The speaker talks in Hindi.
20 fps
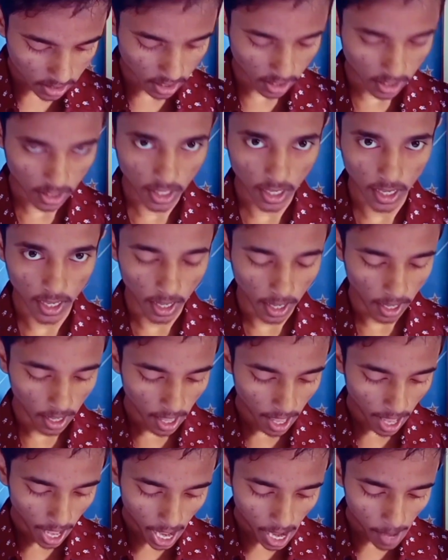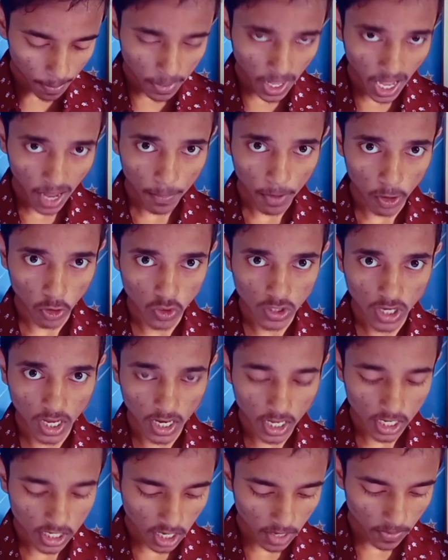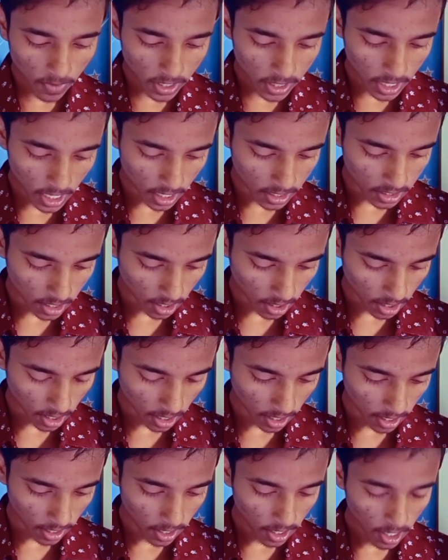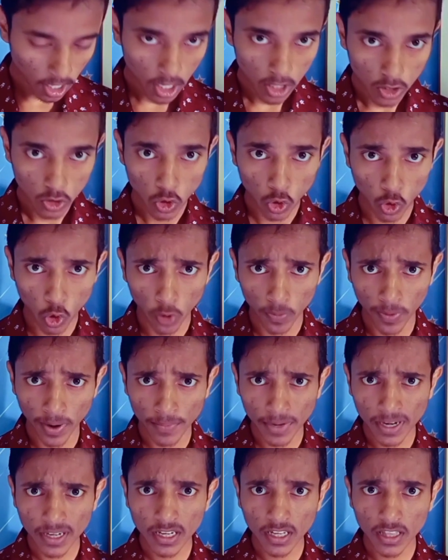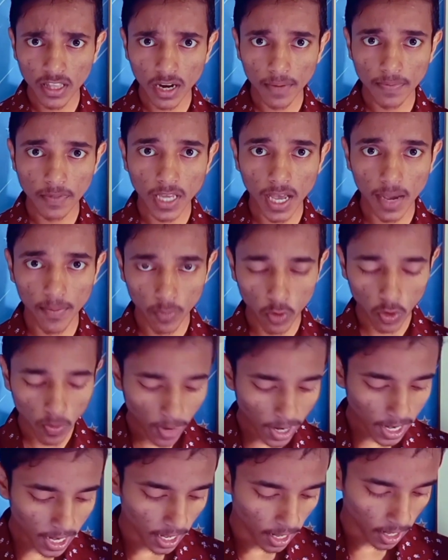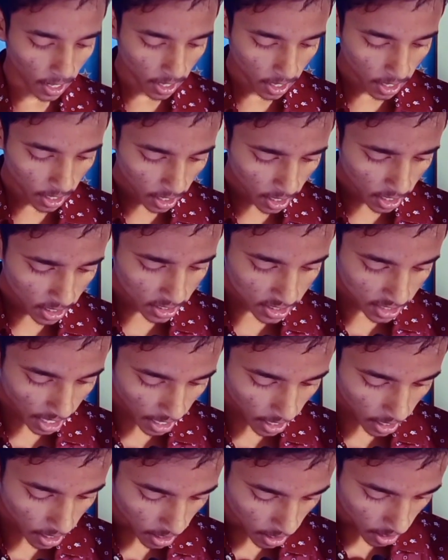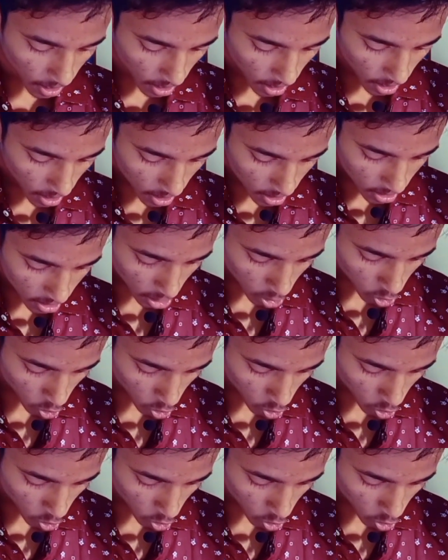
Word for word: सकते हैं आप यहाँ पर उसके नीचे भी देख सकते हैं जो गवर्नमेंट की तरफ से अप्रूवल है इन सारे चीज़